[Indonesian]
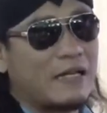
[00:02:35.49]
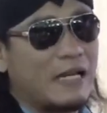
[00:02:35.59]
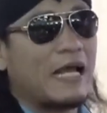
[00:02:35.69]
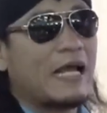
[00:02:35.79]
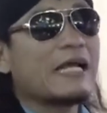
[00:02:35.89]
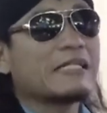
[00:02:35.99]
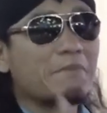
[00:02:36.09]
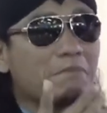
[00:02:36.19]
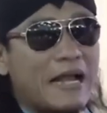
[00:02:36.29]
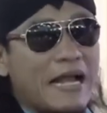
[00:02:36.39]
Lah,
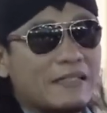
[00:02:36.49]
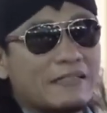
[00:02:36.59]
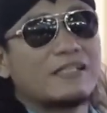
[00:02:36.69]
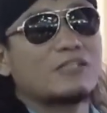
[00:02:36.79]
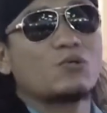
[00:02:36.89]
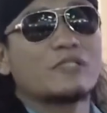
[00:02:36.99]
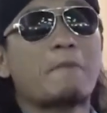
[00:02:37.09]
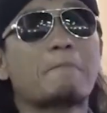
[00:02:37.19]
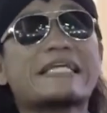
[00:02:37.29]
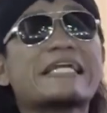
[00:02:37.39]
teman tentunya
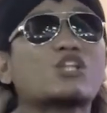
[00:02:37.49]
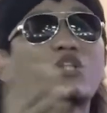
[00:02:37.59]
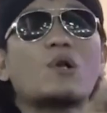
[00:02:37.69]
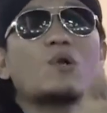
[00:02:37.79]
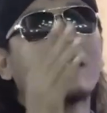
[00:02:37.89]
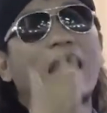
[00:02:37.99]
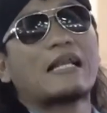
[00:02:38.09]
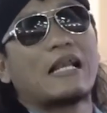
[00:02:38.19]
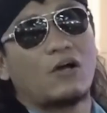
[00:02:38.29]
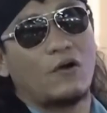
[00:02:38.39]
Maya dulu ke
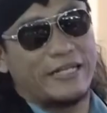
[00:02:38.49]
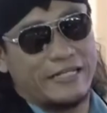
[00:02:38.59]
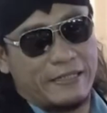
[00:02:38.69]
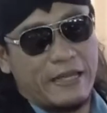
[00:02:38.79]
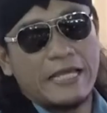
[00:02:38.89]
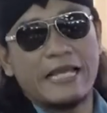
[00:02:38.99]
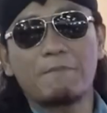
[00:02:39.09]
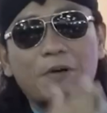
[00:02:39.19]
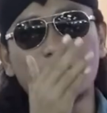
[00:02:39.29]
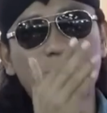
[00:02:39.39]
alal khairi,
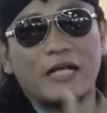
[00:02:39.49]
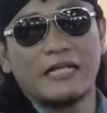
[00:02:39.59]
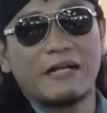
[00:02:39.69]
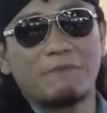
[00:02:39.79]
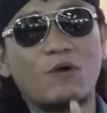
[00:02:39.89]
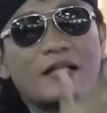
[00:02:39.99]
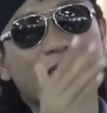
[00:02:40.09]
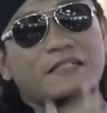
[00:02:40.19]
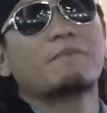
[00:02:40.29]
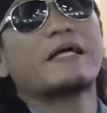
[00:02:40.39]
yang menunjukkan kamu
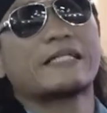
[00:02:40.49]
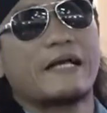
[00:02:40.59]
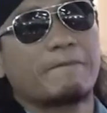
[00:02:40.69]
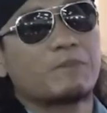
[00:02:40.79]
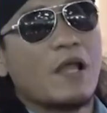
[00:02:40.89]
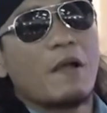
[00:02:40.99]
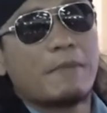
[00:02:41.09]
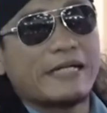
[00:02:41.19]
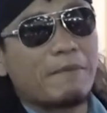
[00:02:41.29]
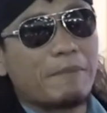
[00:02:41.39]
atas kebaikan.
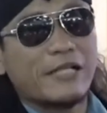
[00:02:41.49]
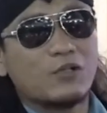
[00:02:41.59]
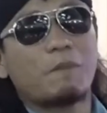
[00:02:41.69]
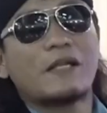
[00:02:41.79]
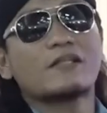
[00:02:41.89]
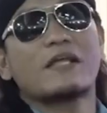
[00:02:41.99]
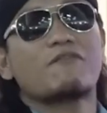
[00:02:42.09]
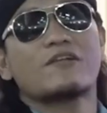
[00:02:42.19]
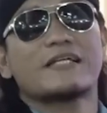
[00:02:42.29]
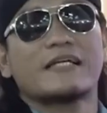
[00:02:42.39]
Maka begitu beliau
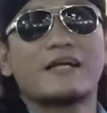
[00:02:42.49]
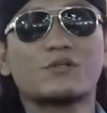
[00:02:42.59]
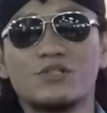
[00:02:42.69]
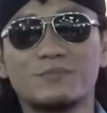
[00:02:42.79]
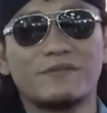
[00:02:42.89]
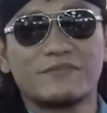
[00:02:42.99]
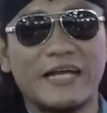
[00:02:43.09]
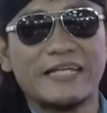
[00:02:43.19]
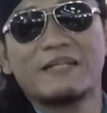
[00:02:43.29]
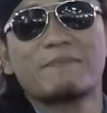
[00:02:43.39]
telepon saya, Gus
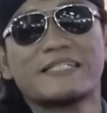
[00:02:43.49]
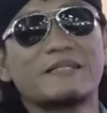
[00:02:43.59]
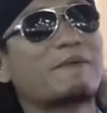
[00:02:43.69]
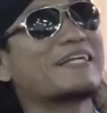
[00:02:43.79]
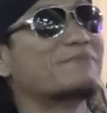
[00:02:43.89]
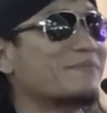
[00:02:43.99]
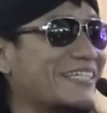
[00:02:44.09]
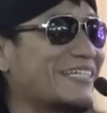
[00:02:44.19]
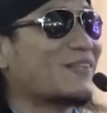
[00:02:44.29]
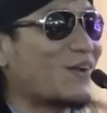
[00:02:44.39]
Miftah ini masih
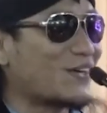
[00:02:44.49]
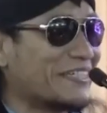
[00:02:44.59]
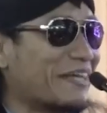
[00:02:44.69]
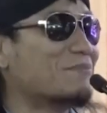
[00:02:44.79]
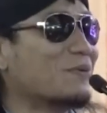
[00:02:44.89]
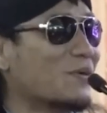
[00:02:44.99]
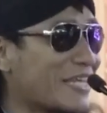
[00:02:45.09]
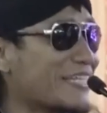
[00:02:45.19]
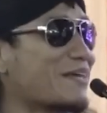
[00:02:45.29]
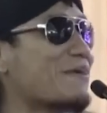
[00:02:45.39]
pandemi, tolong direm dulu.
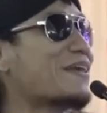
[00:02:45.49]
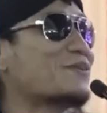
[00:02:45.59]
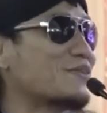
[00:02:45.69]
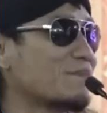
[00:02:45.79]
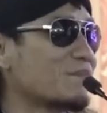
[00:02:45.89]
Ya saya manut.